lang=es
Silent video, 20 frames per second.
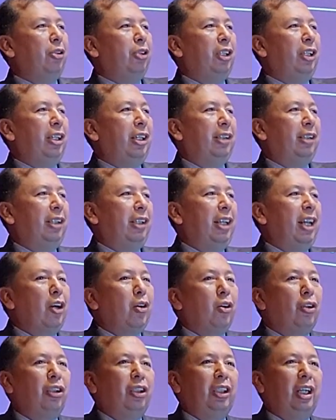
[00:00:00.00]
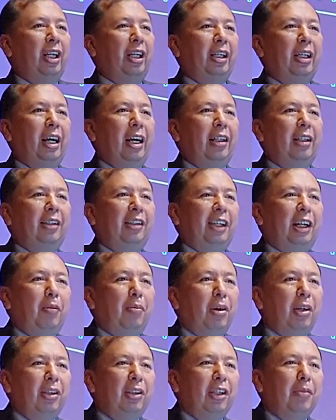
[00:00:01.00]
como son las competencias
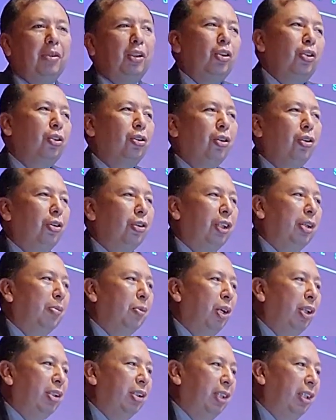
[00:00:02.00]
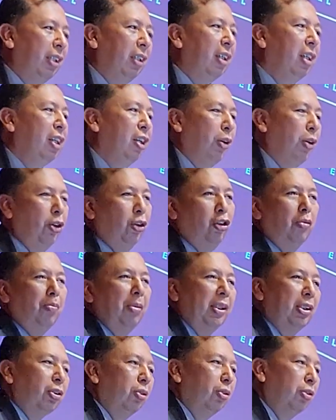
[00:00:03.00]
comportamentales, la integridad y la
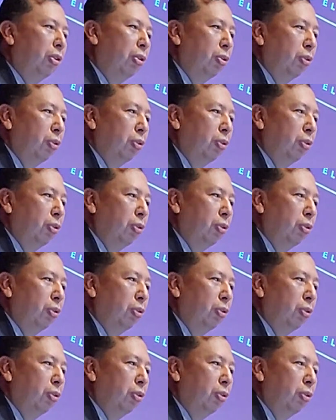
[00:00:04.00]
transformación